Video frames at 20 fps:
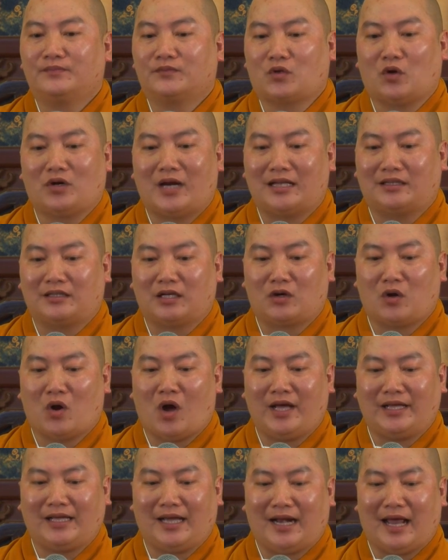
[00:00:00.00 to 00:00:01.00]
Tôi đã từng
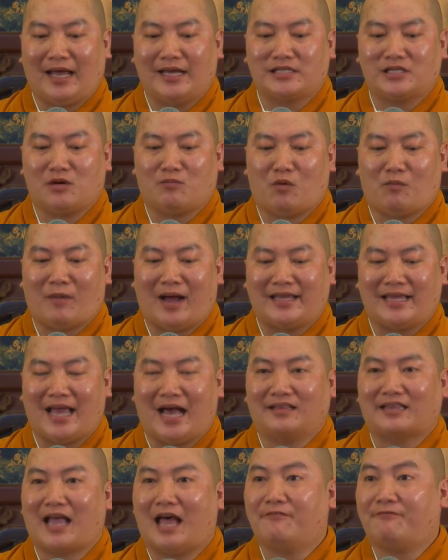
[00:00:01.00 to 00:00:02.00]
nói cái này trong một bài
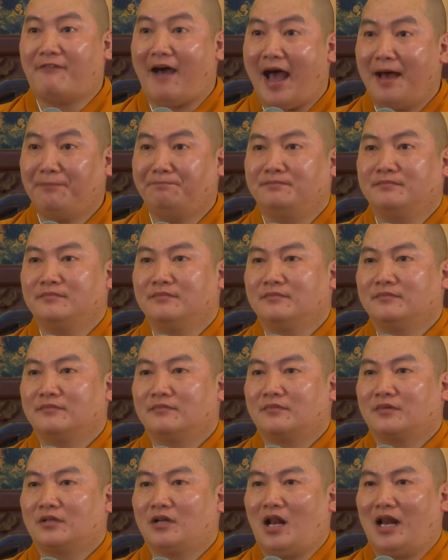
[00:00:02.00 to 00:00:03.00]
giảng tại Pháp.
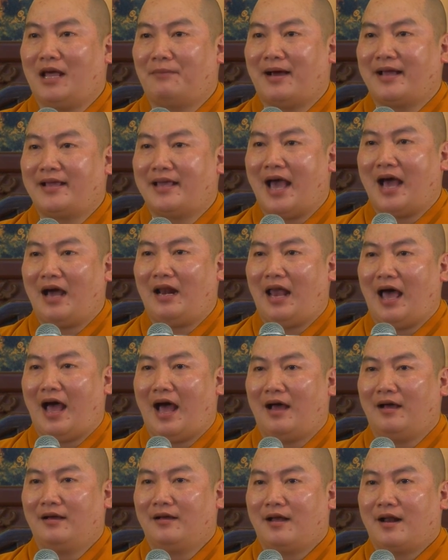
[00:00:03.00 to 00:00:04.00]
Đó là bài giảng
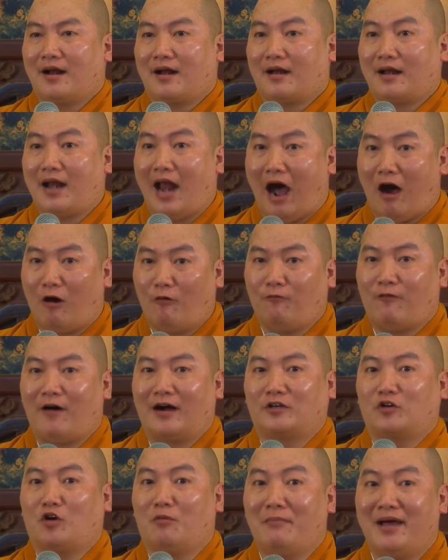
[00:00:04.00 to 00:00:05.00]
là đạo
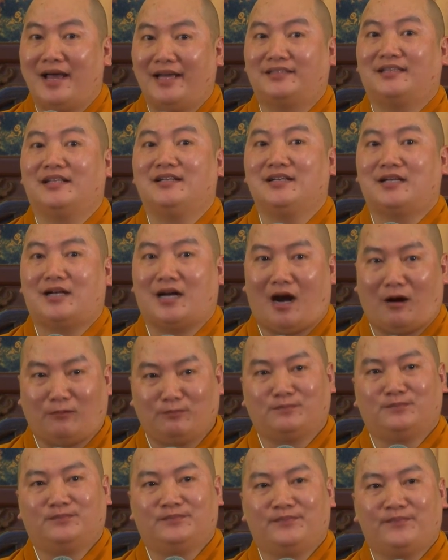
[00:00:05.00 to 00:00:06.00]
Phật có mê tín
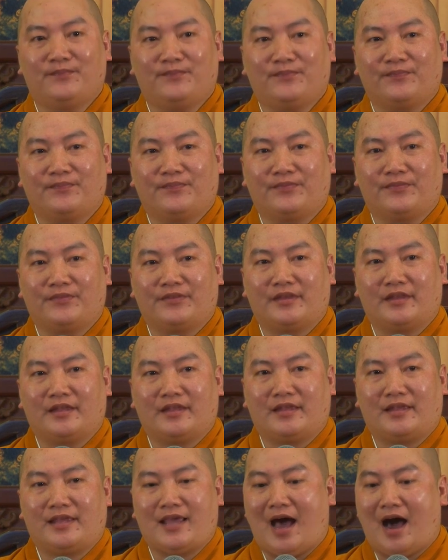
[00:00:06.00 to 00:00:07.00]
không?
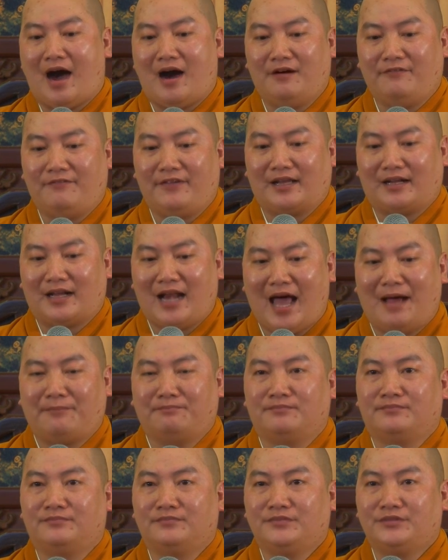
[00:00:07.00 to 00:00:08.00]
Và ở Việt
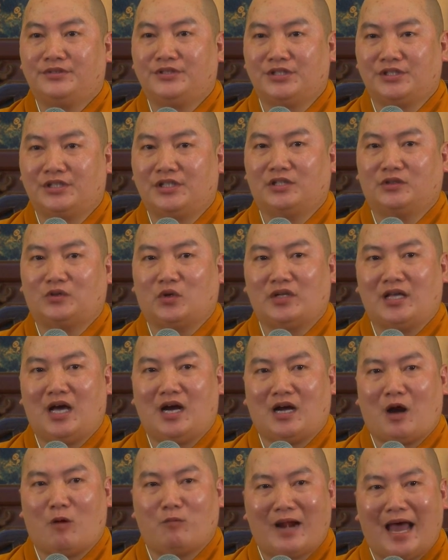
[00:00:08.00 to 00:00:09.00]
Nam, dường như tôi
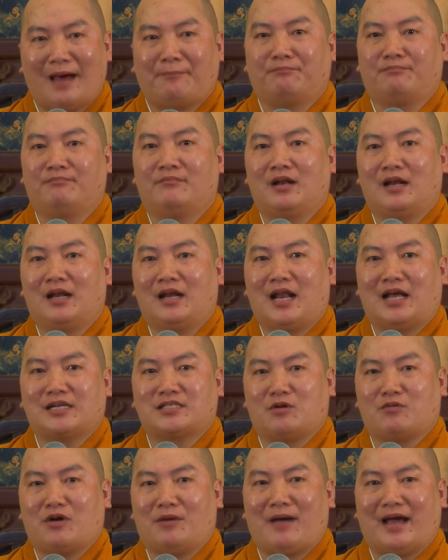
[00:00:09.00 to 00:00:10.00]
nhớ không lầm, là
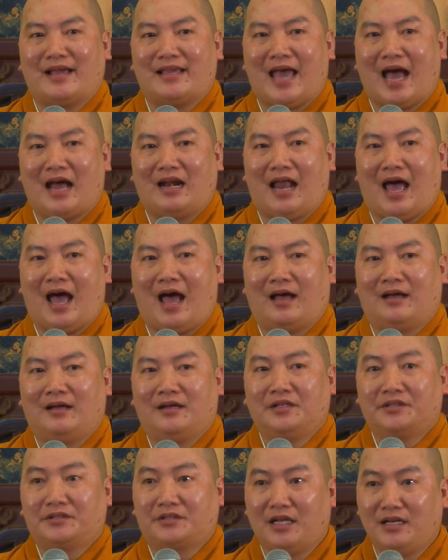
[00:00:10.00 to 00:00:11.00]
trong cái bài giảng là
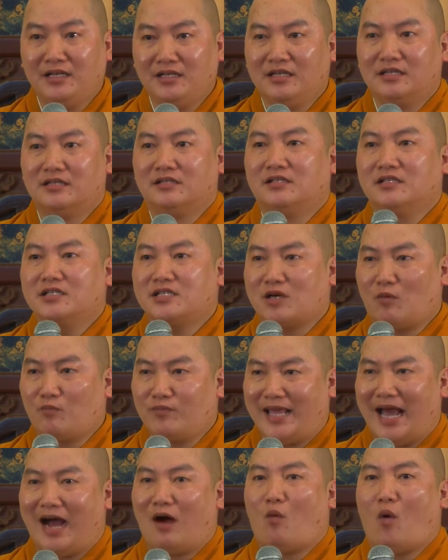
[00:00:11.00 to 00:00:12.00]
tín ngưỡng
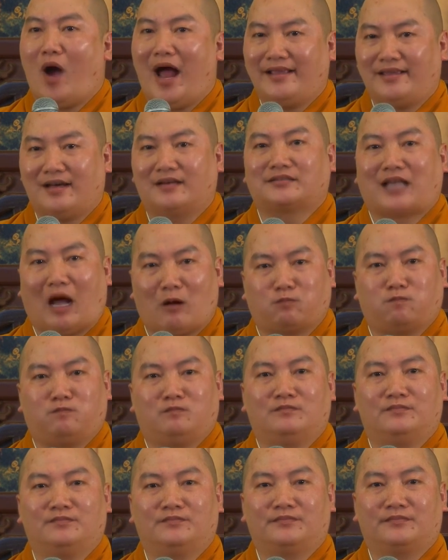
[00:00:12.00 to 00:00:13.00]
trong văn hóa dân
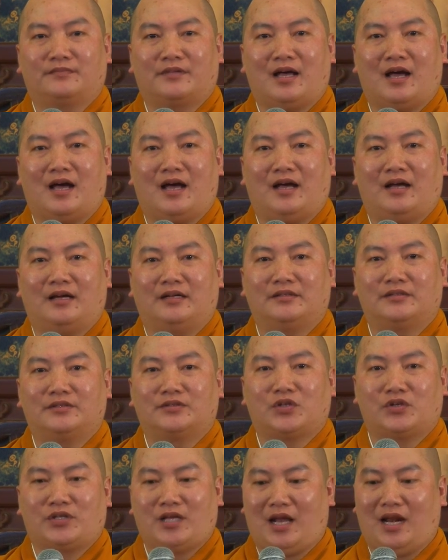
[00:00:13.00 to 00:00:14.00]
tộc.
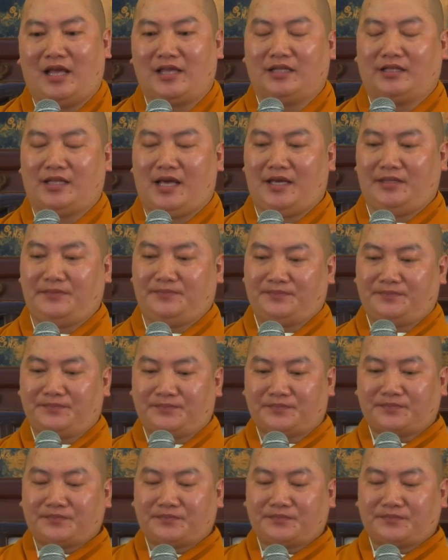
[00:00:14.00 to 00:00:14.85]
Tôi nhớ là như thế.